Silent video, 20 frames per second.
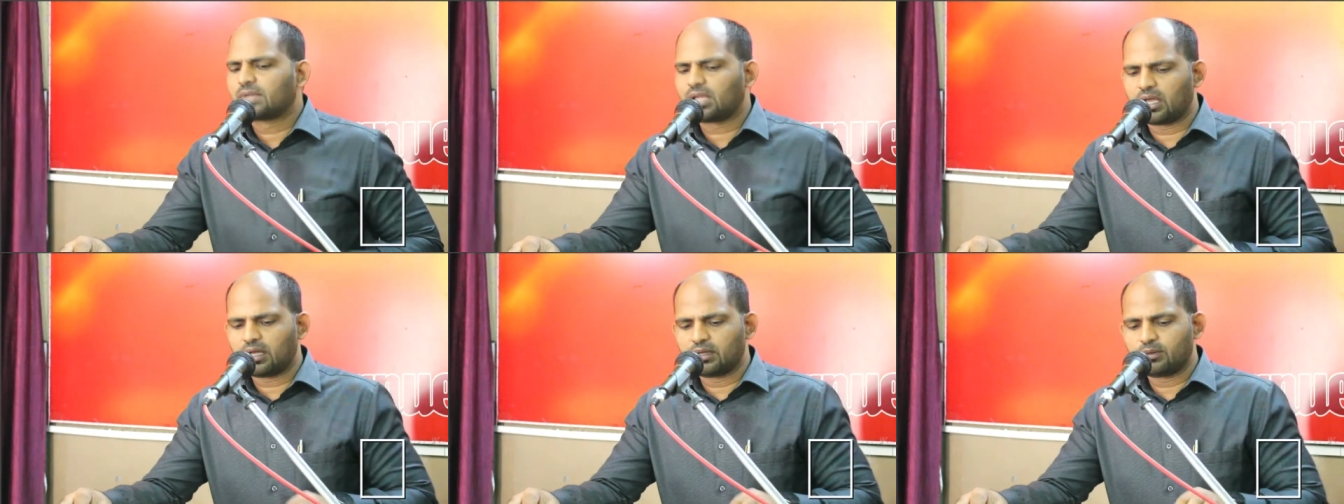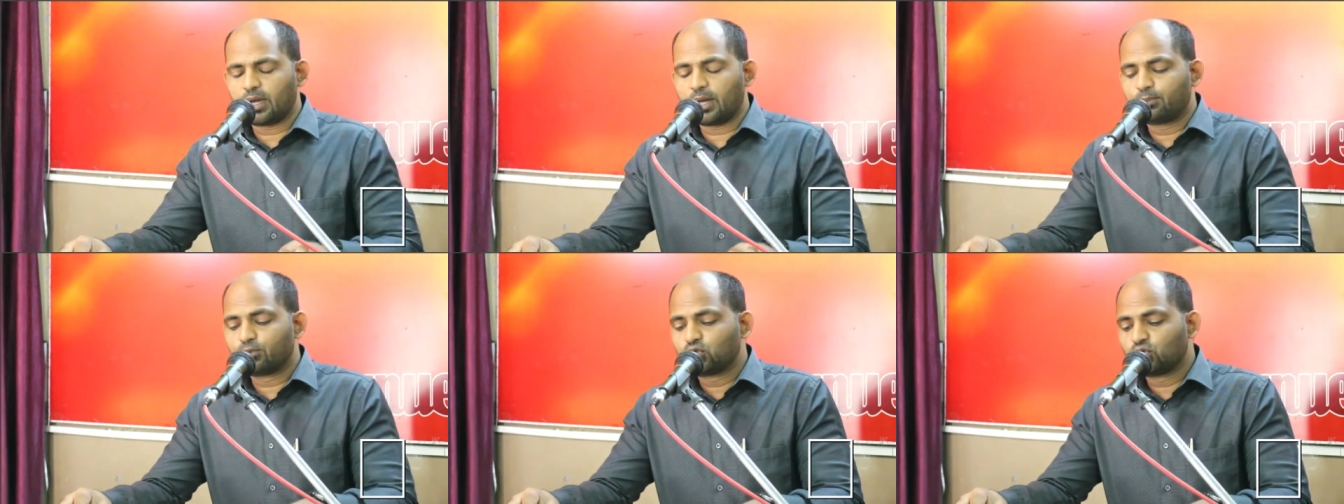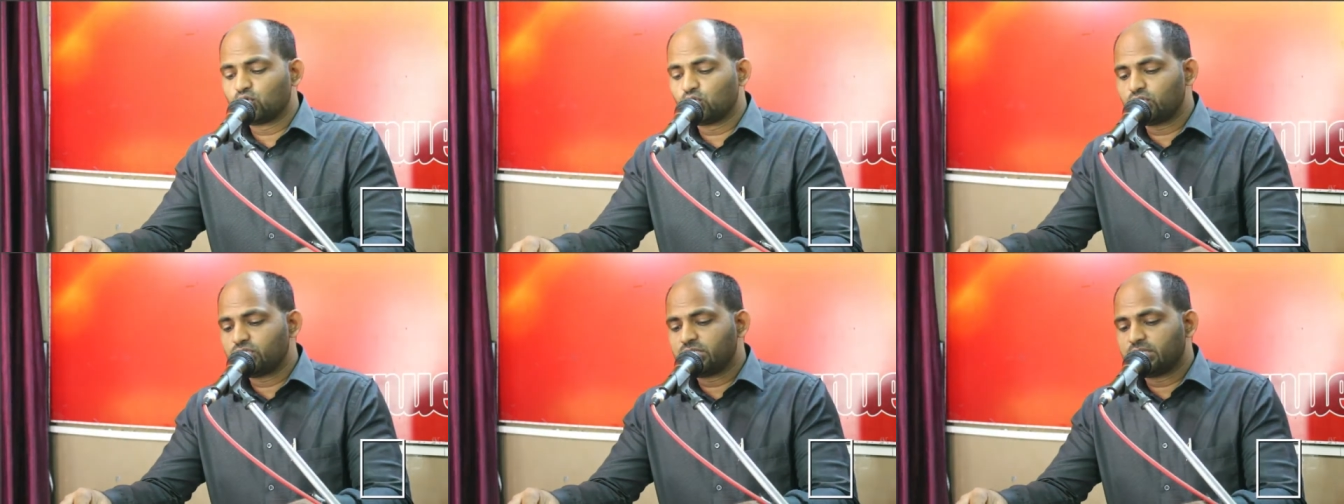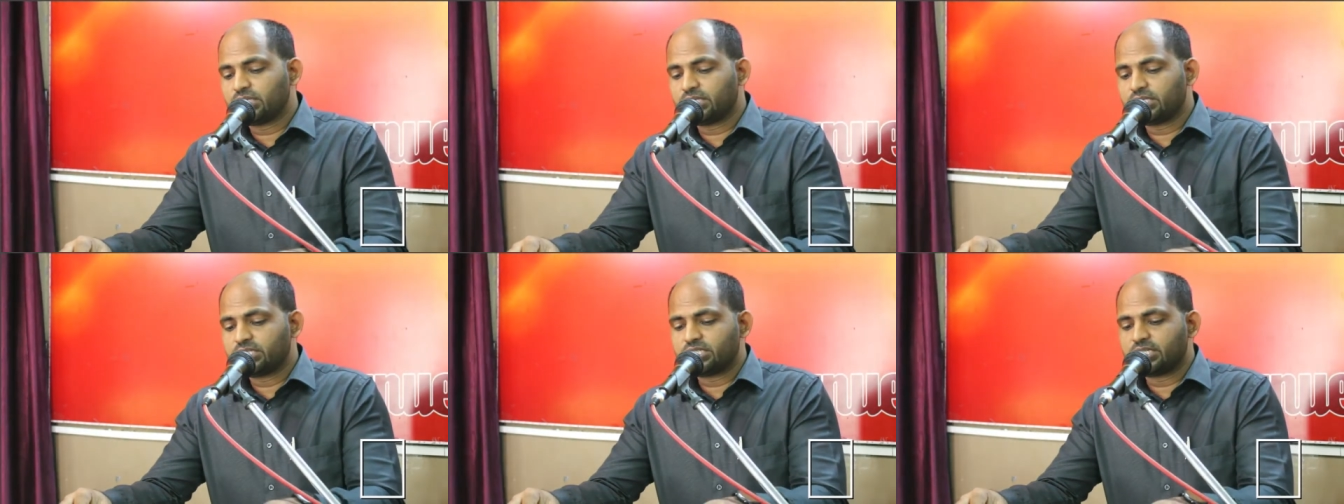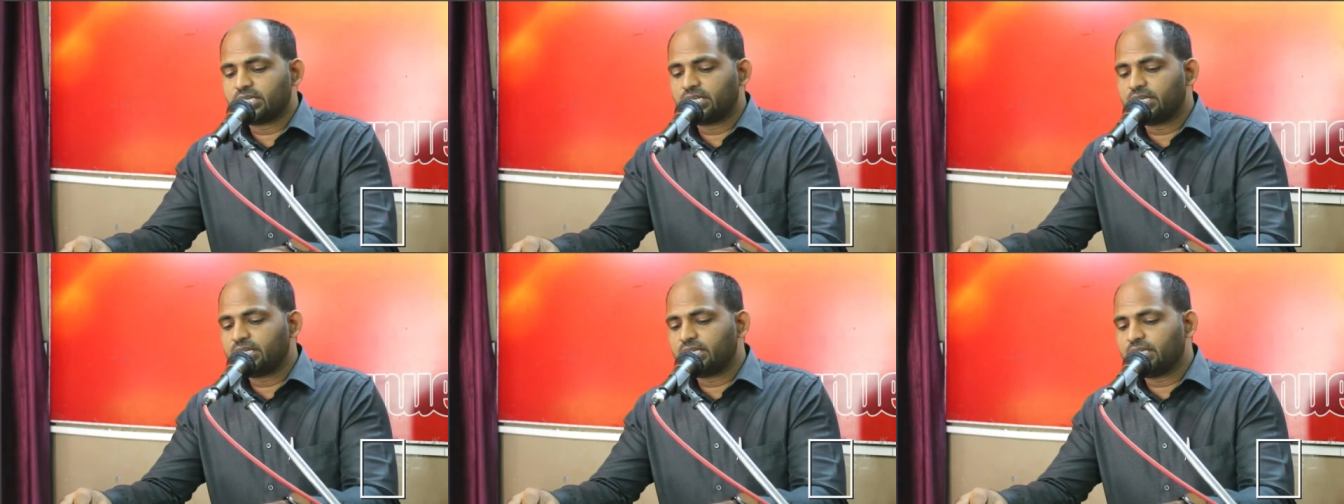अब आप सोचिए
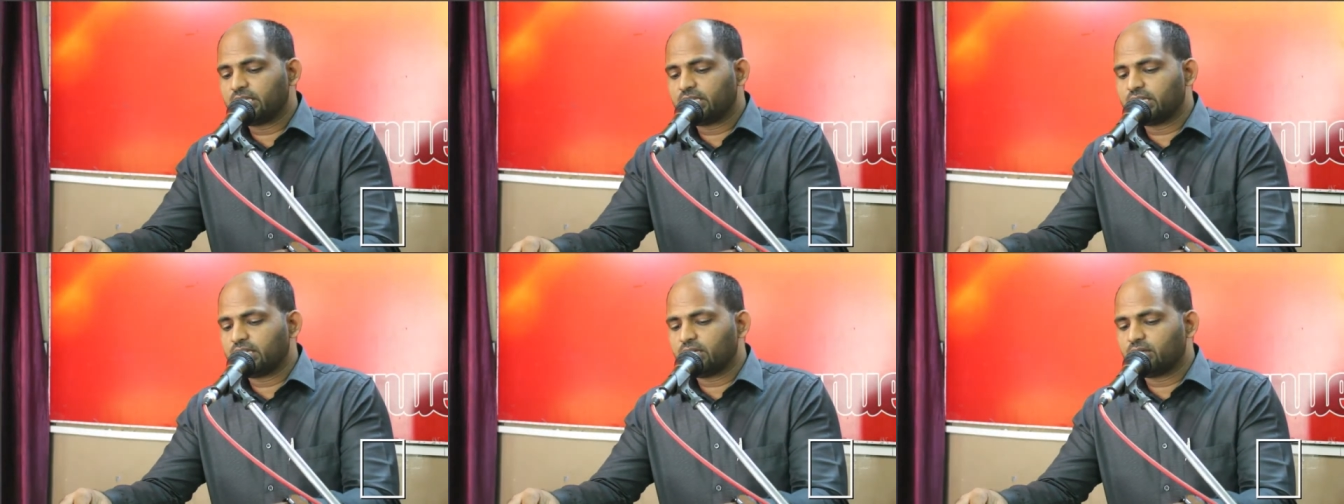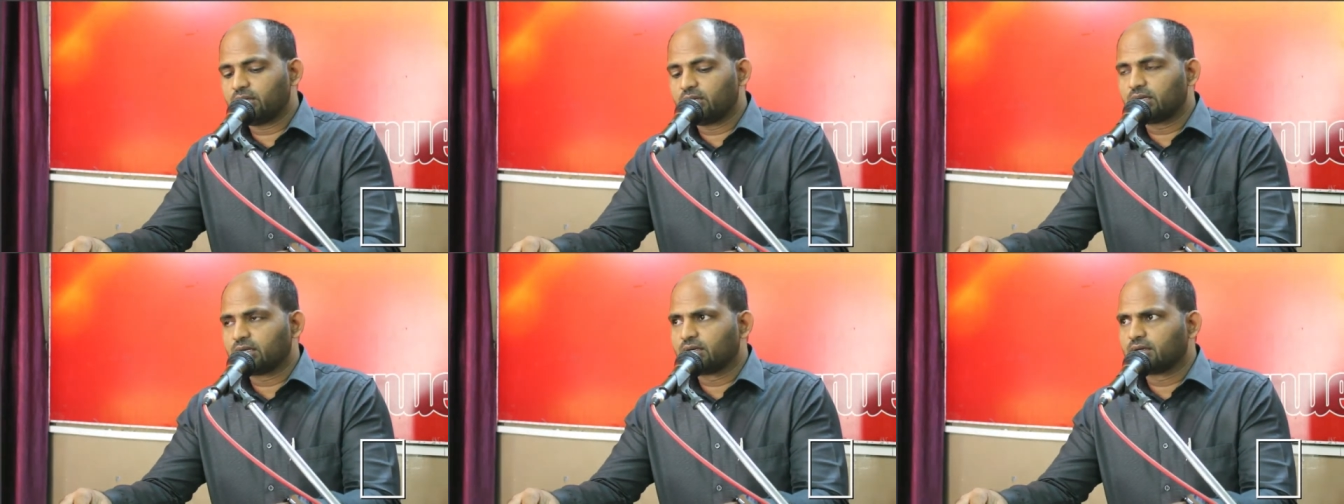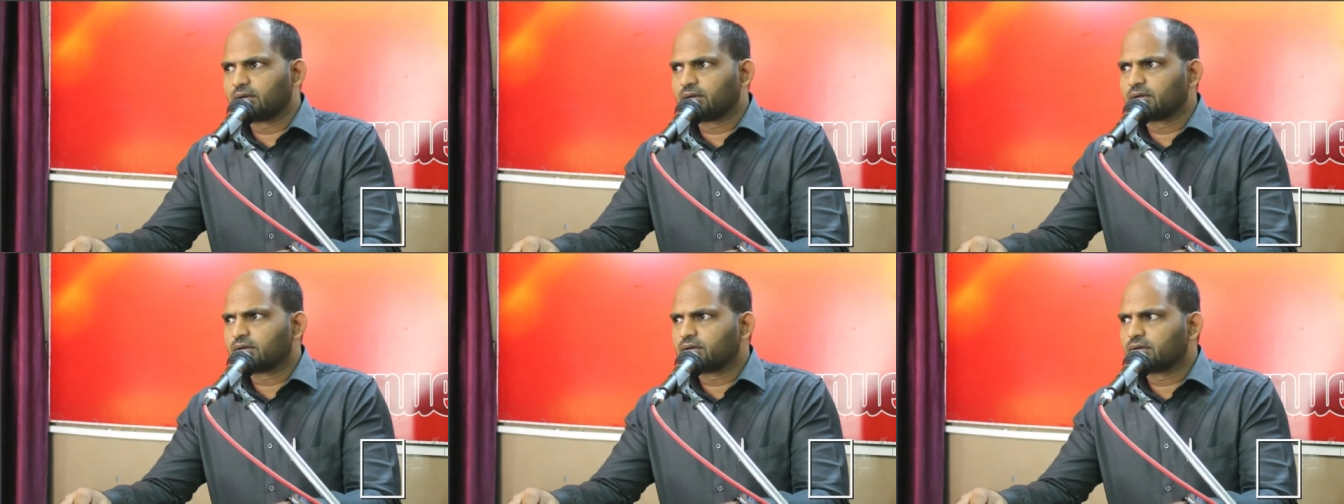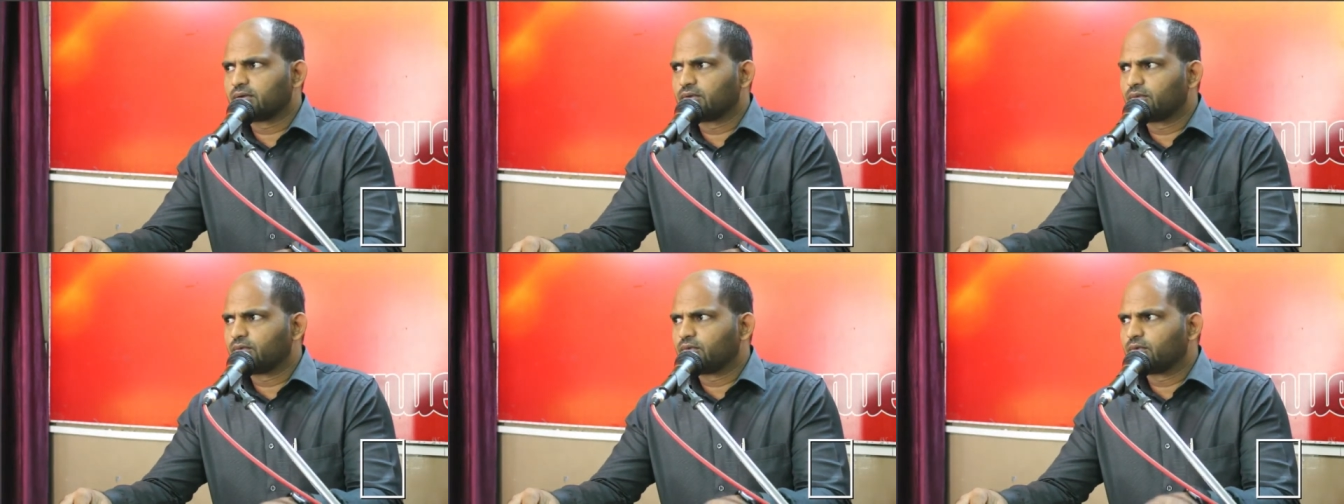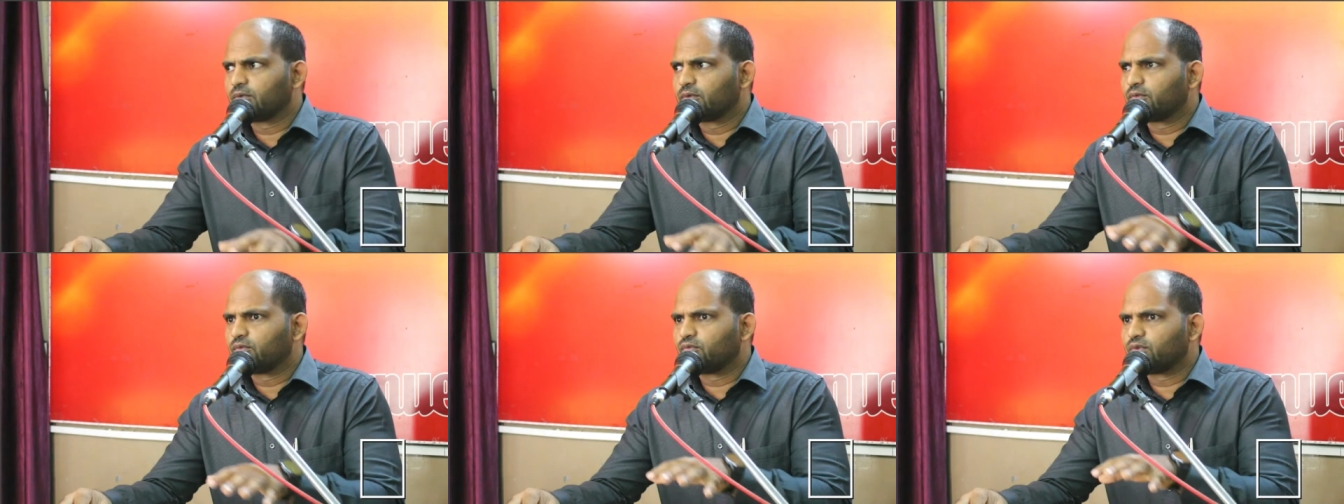चेले क्या
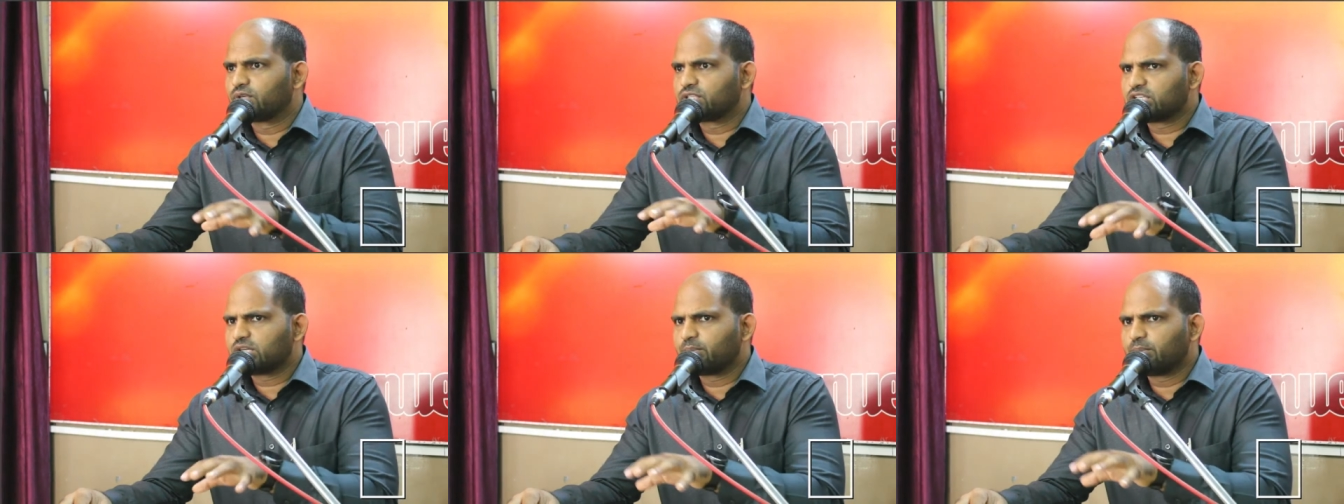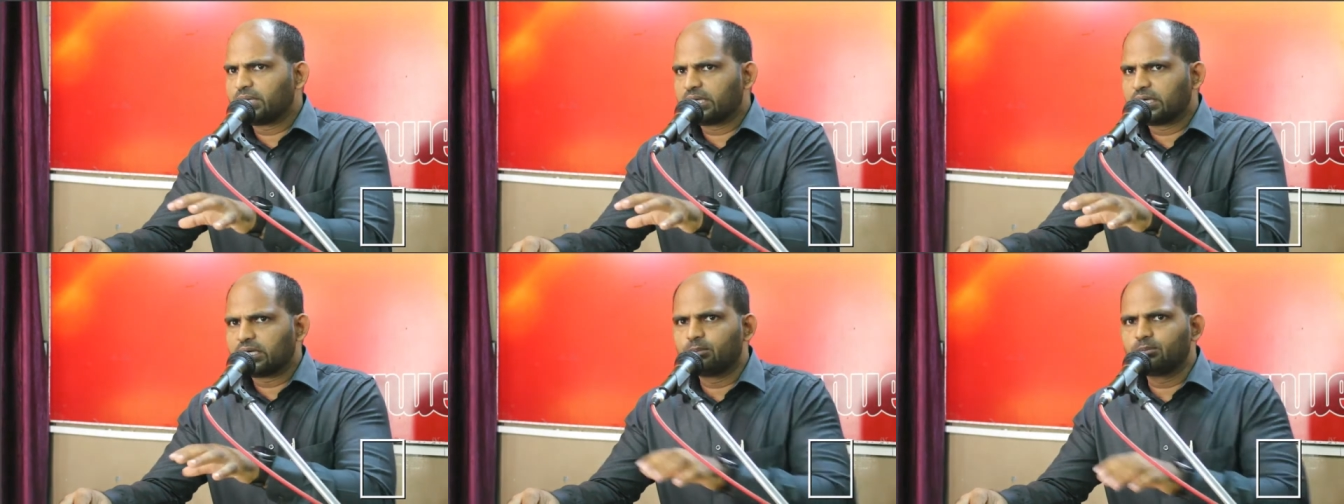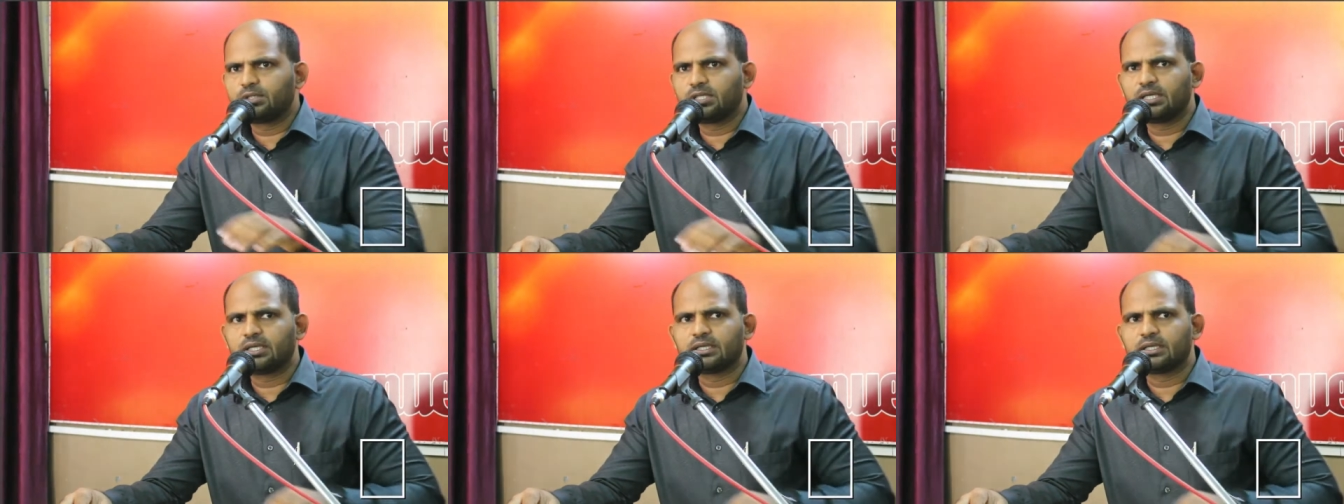वचन में कम थे